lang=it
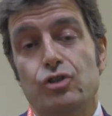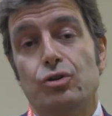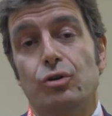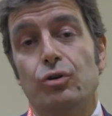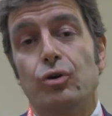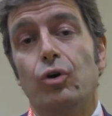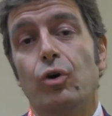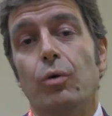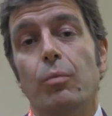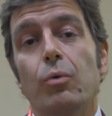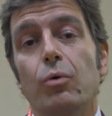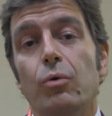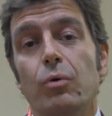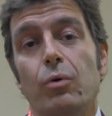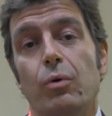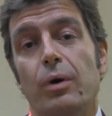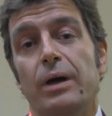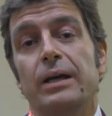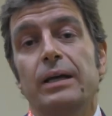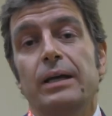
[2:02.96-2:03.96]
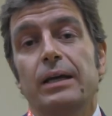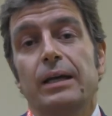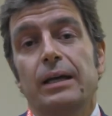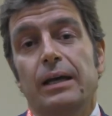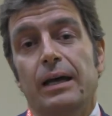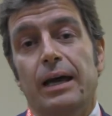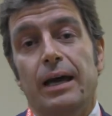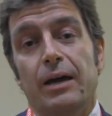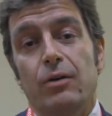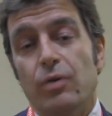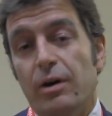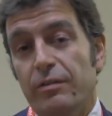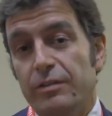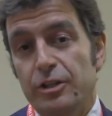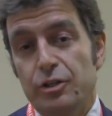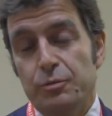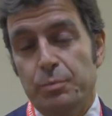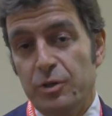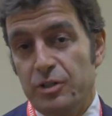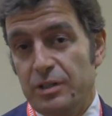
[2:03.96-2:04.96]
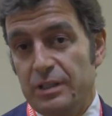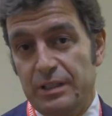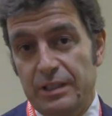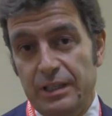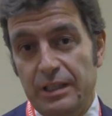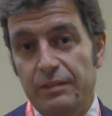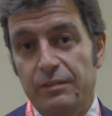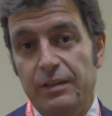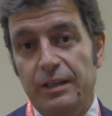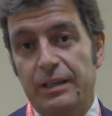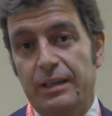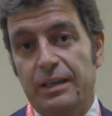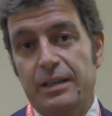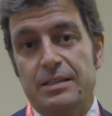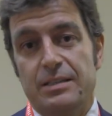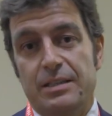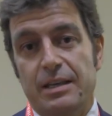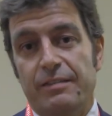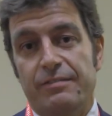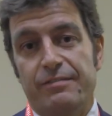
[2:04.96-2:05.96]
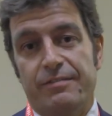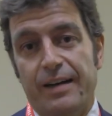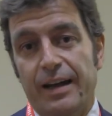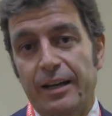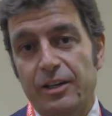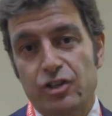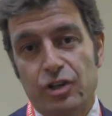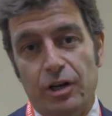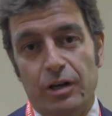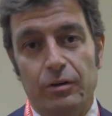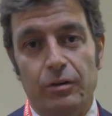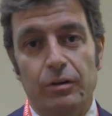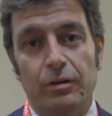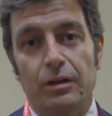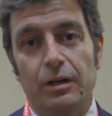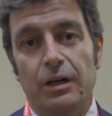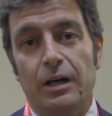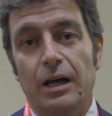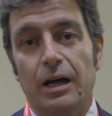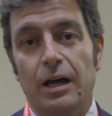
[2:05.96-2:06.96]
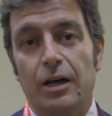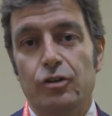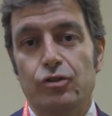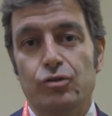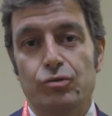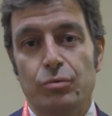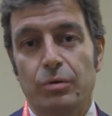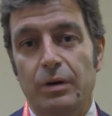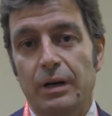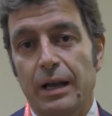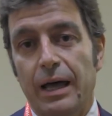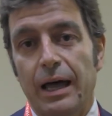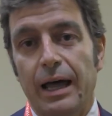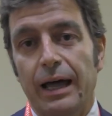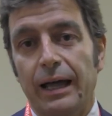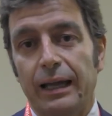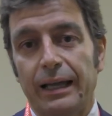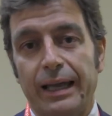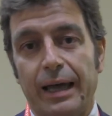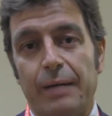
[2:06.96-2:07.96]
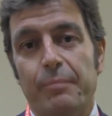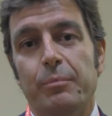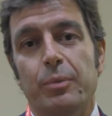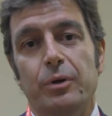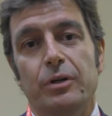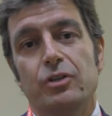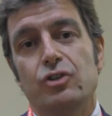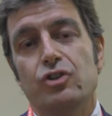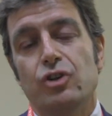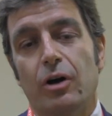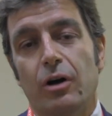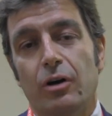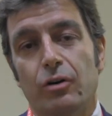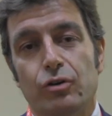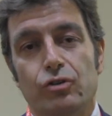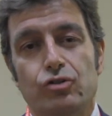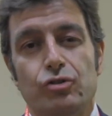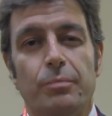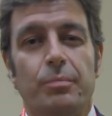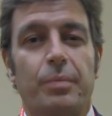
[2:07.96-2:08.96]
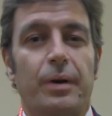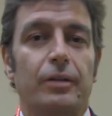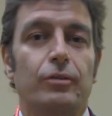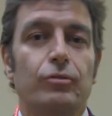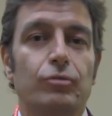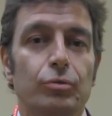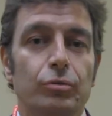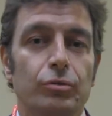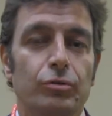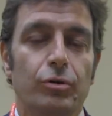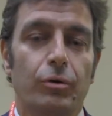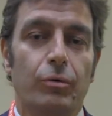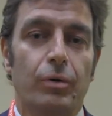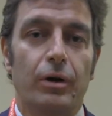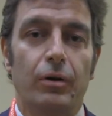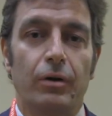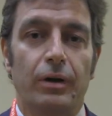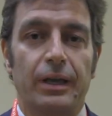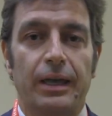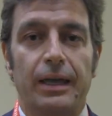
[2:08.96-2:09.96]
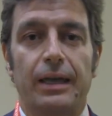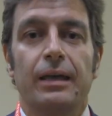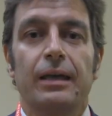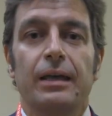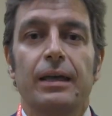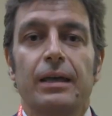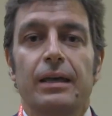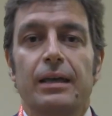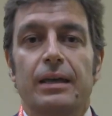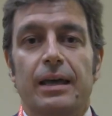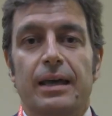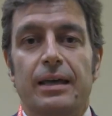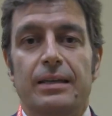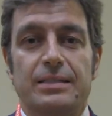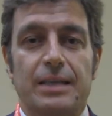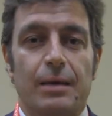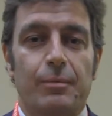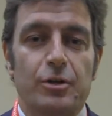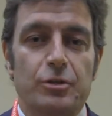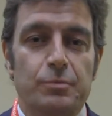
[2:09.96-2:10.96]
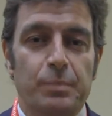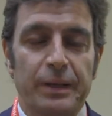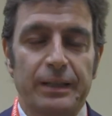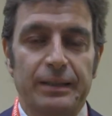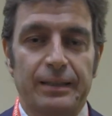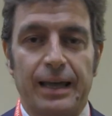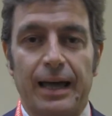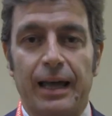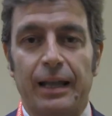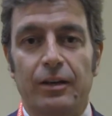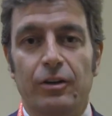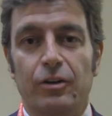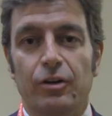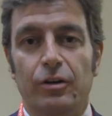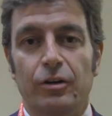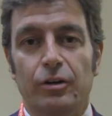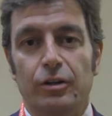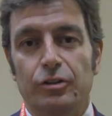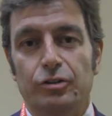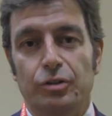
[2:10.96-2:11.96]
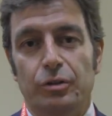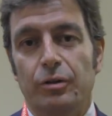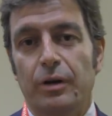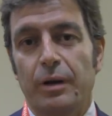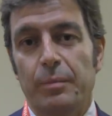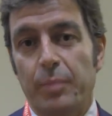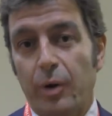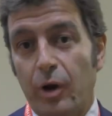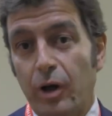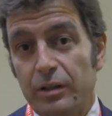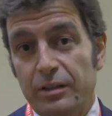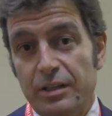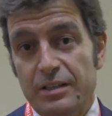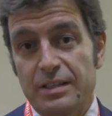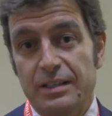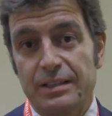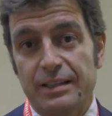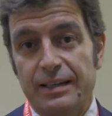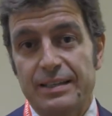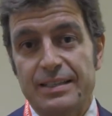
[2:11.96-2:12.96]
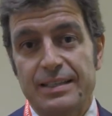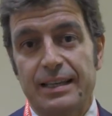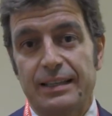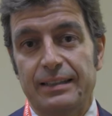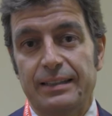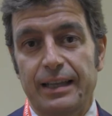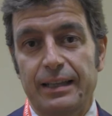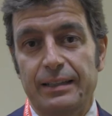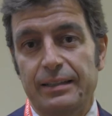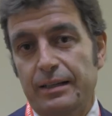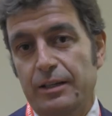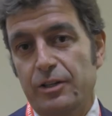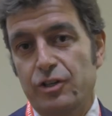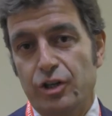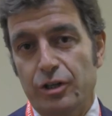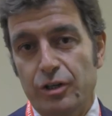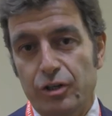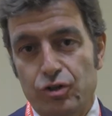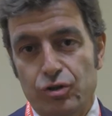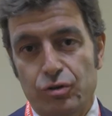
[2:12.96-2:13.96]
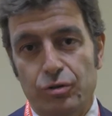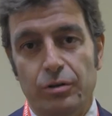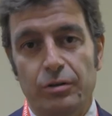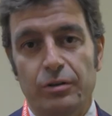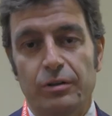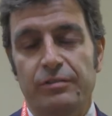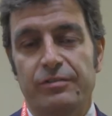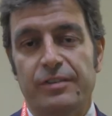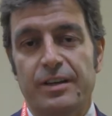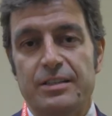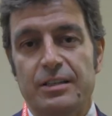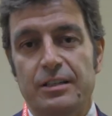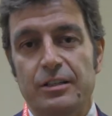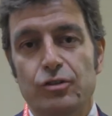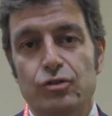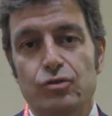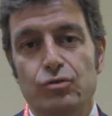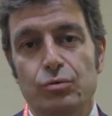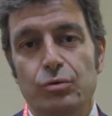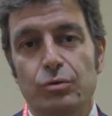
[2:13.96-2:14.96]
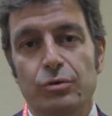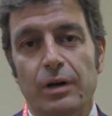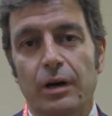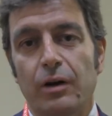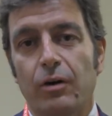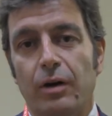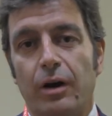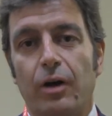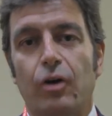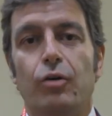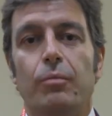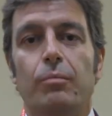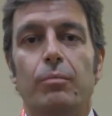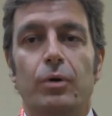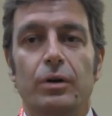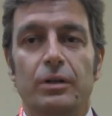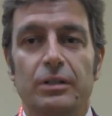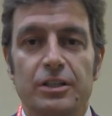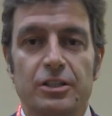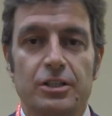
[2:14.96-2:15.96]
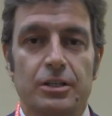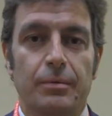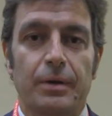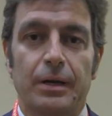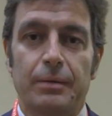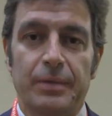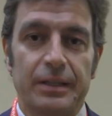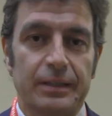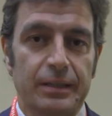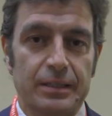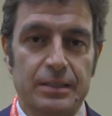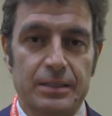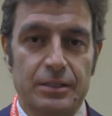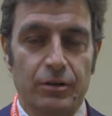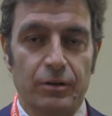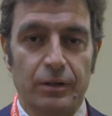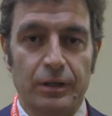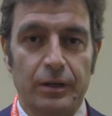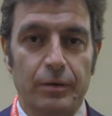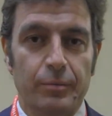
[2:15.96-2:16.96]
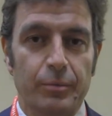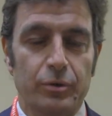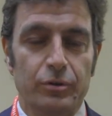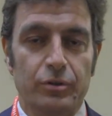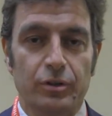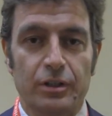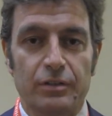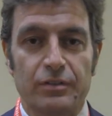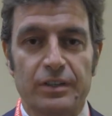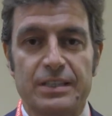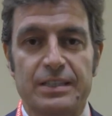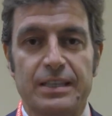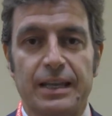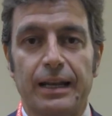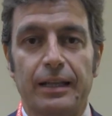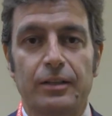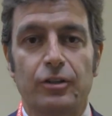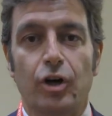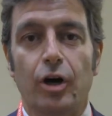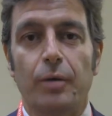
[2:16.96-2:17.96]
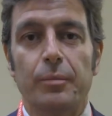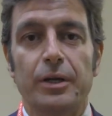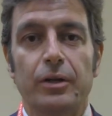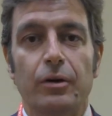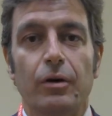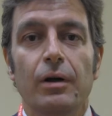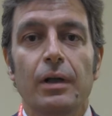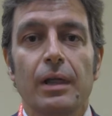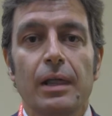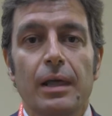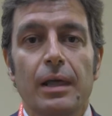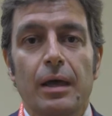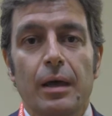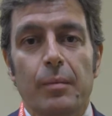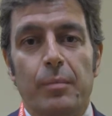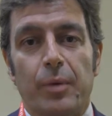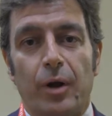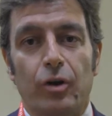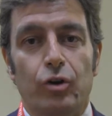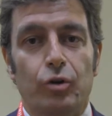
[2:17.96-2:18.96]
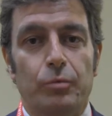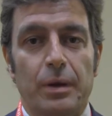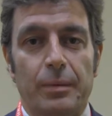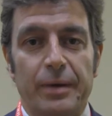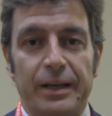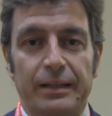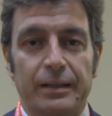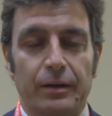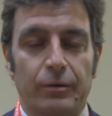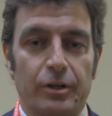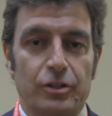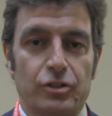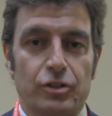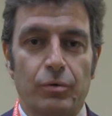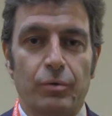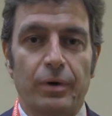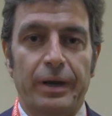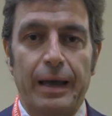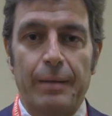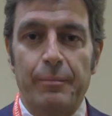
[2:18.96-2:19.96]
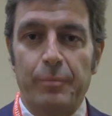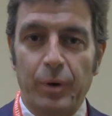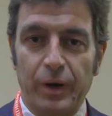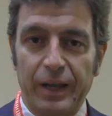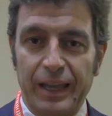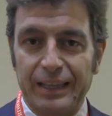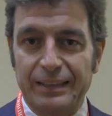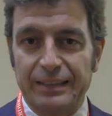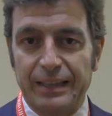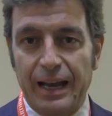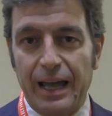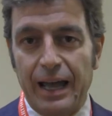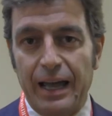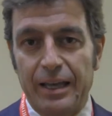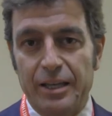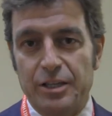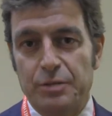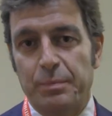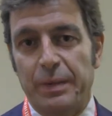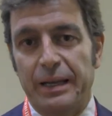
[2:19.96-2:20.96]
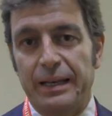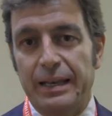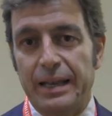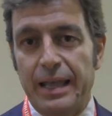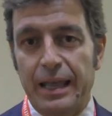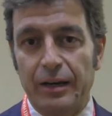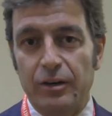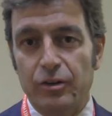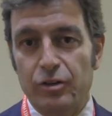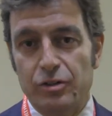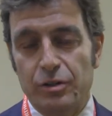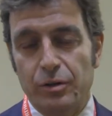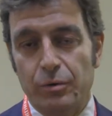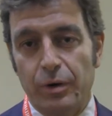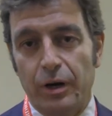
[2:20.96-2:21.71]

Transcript: sono comunque eh, nuovi dispositivi che si affacciano eh, sul campo di gioco, soprattutto quello che eh, stiamo aspettando sono le protesi transcatetere, ce ne sono in fase di studio ancora con moltissime limitazioni da un punto di vista anatomico, però indubbiamente questo è un campo che andrà espandendosi.